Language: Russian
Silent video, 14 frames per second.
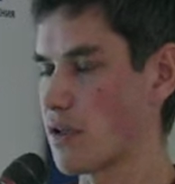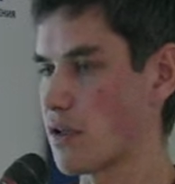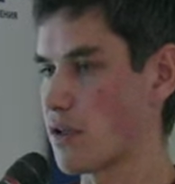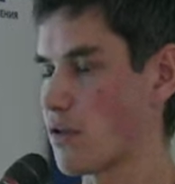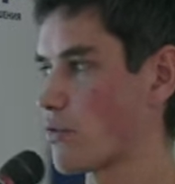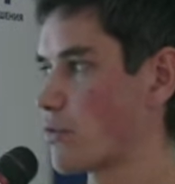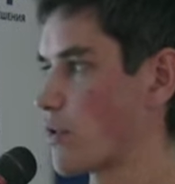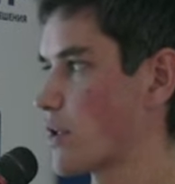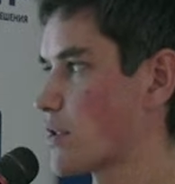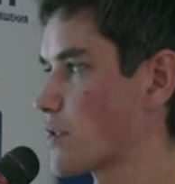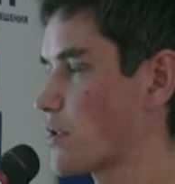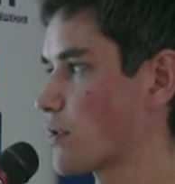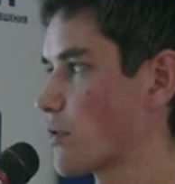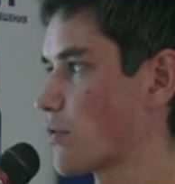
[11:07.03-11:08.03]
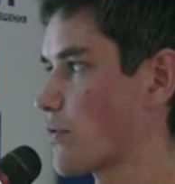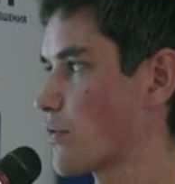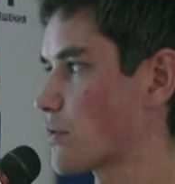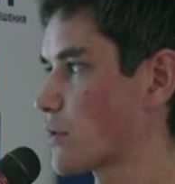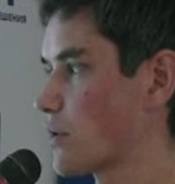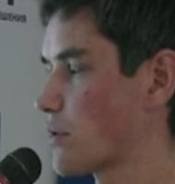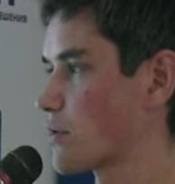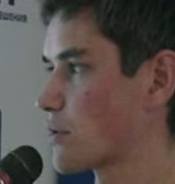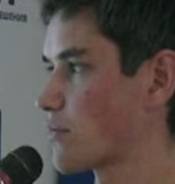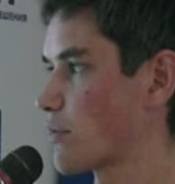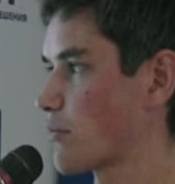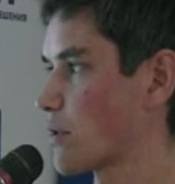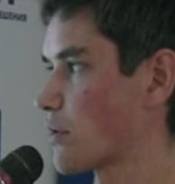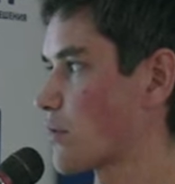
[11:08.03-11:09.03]
А у LXC такой функциональности,
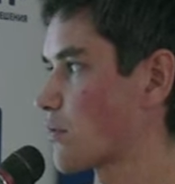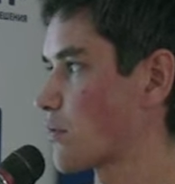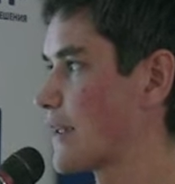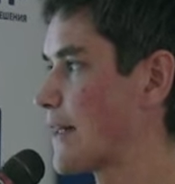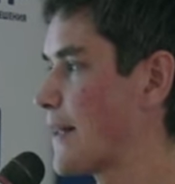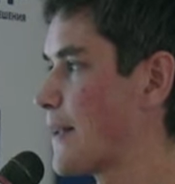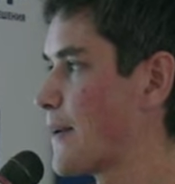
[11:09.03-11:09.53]
например, нету.